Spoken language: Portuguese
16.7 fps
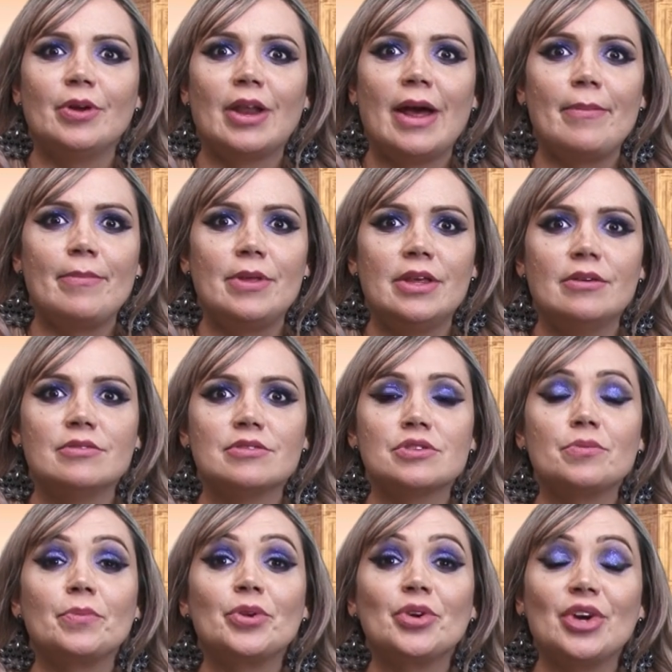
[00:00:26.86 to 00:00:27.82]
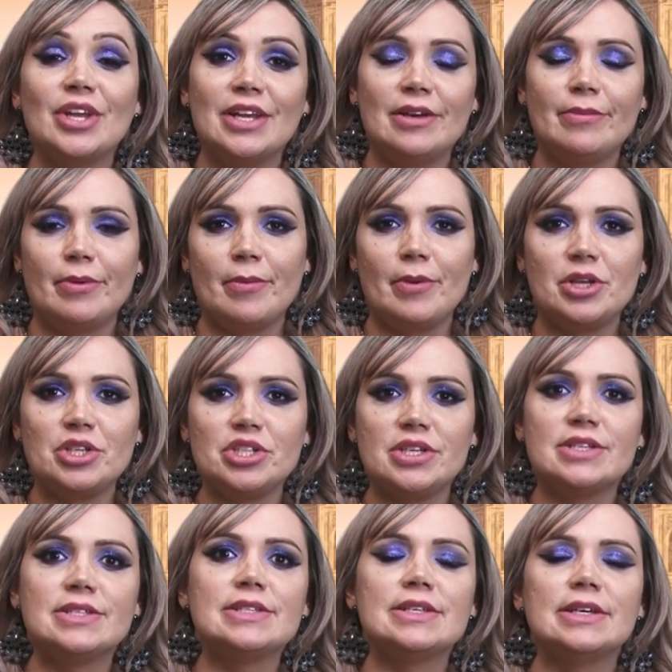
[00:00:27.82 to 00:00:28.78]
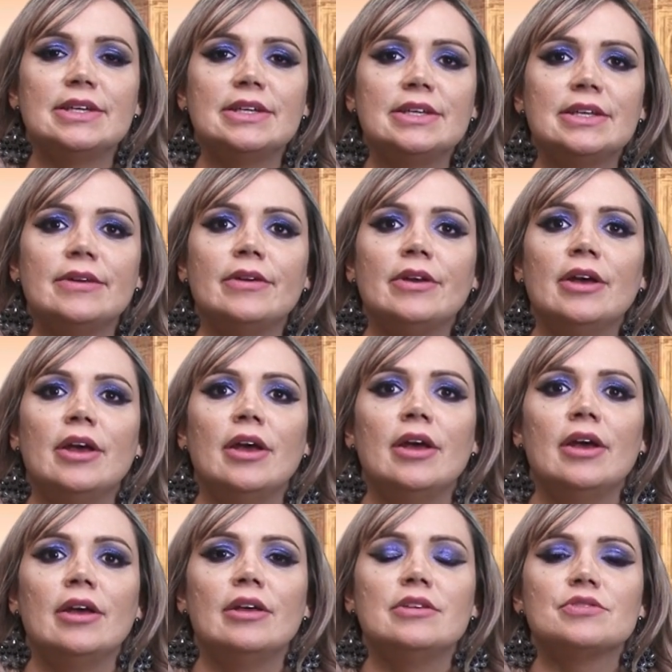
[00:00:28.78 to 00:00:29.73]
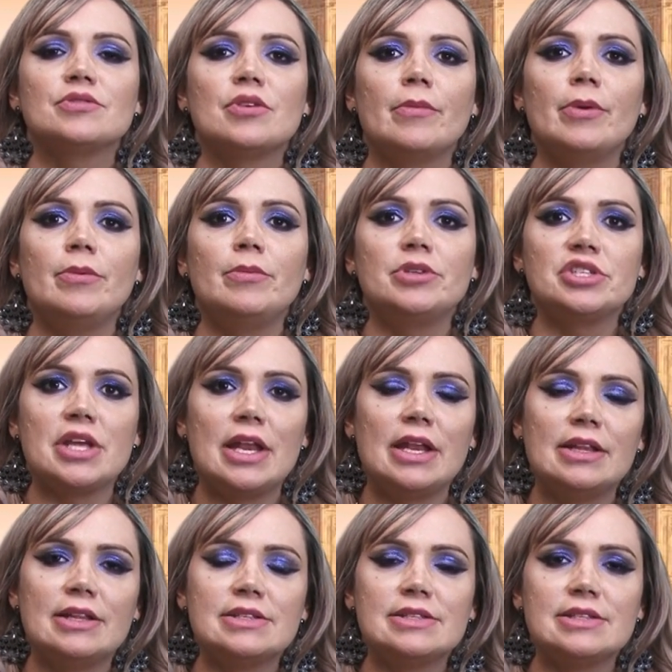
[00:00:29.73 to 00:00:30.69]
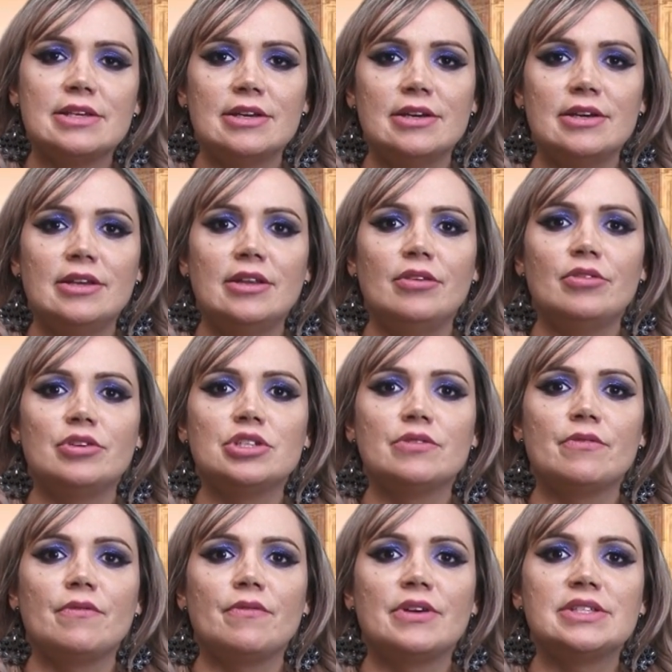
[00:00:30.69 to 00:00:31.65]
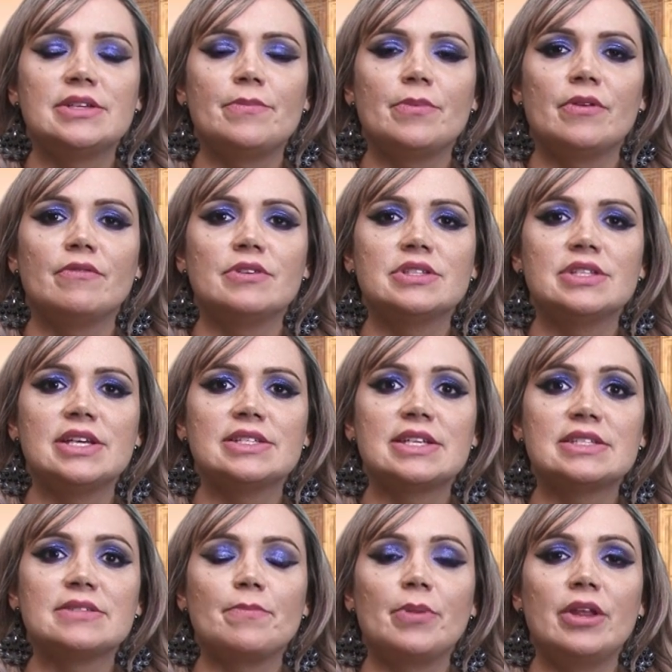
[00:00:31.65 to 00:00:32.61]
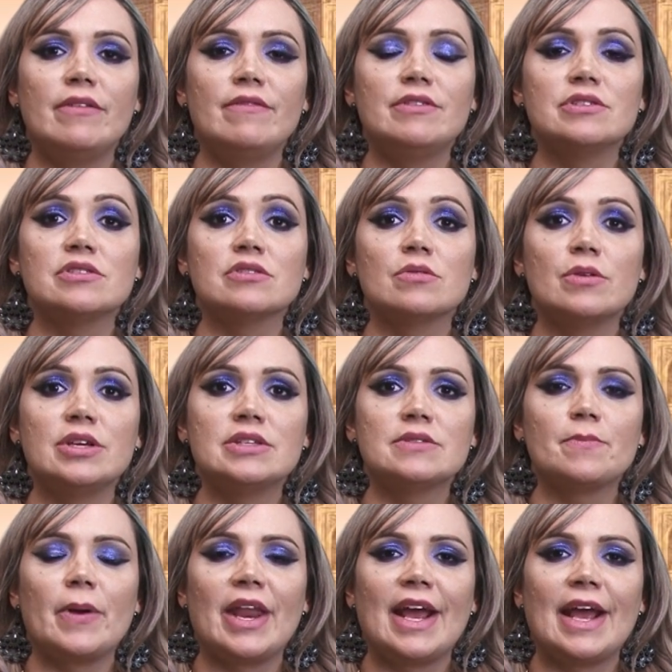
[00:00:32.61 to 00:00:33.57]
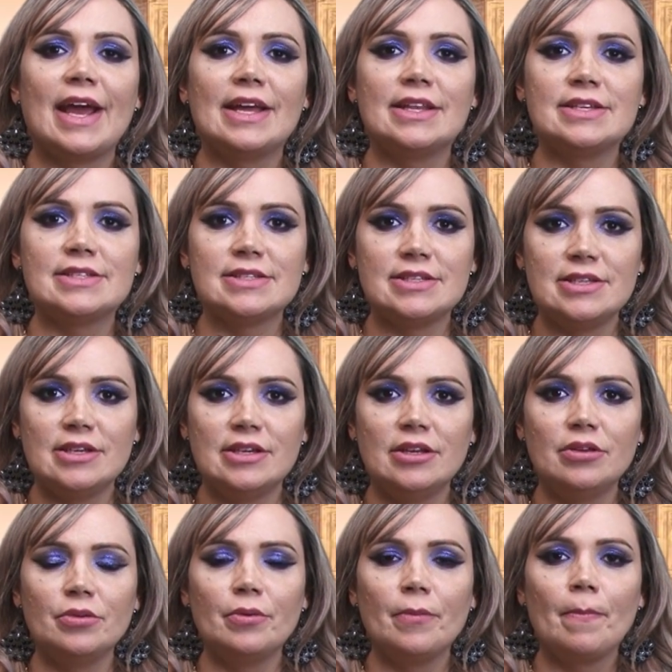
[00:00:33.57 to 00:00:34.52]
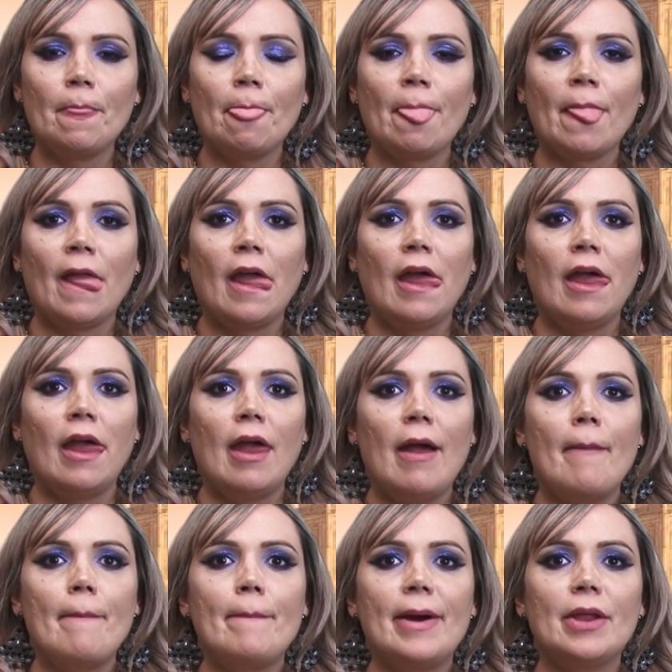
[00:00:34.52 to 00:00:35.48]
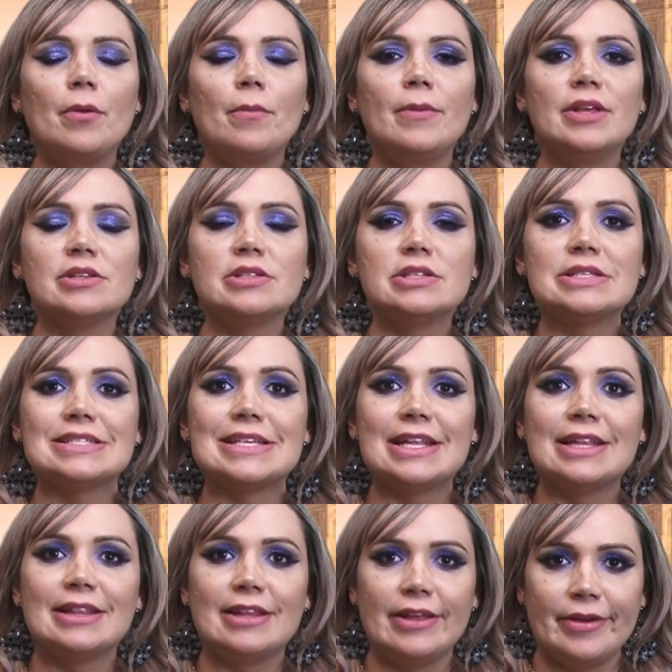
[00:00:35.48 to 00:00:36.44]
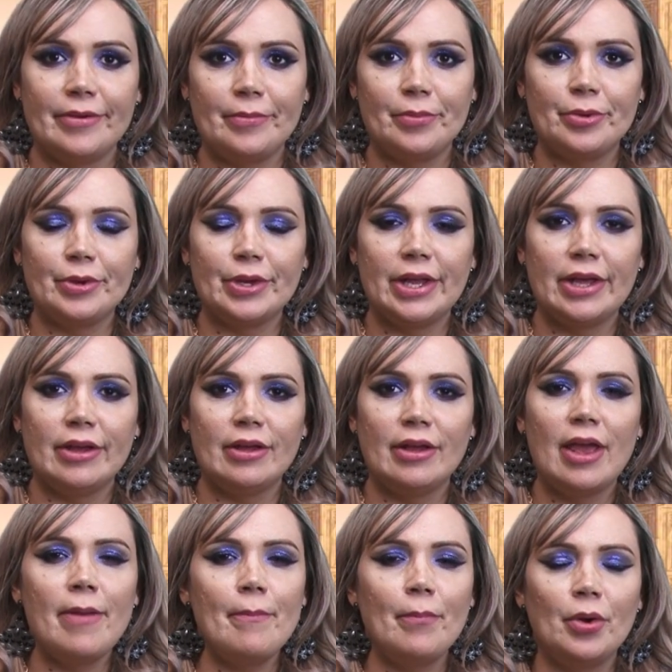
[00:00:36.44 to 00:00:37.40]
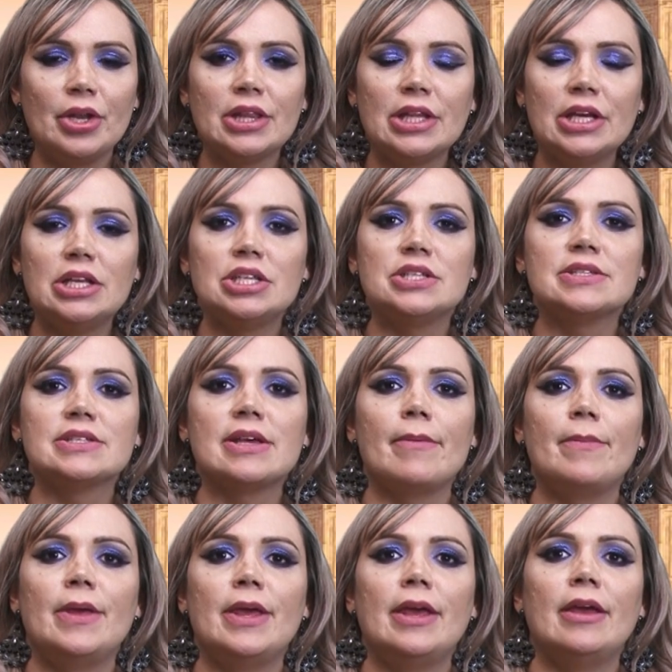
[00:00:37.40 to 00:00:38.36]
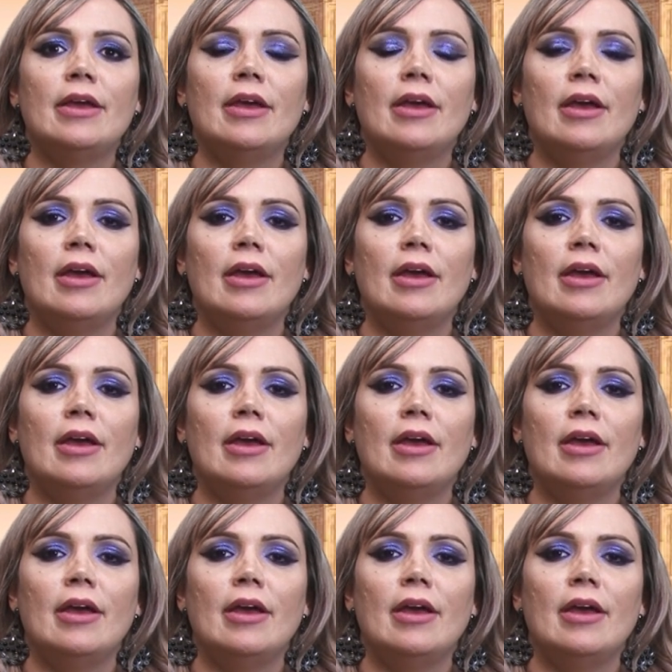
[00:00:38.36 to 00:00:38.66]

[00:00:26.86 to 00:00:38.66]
olá amigos do programa Magia Cigana. Eu sou a mãe Michele da Cigana e hoje eu vou fazer para vocês as previsões para cada signo para o mês de setembro, né? É importante saber,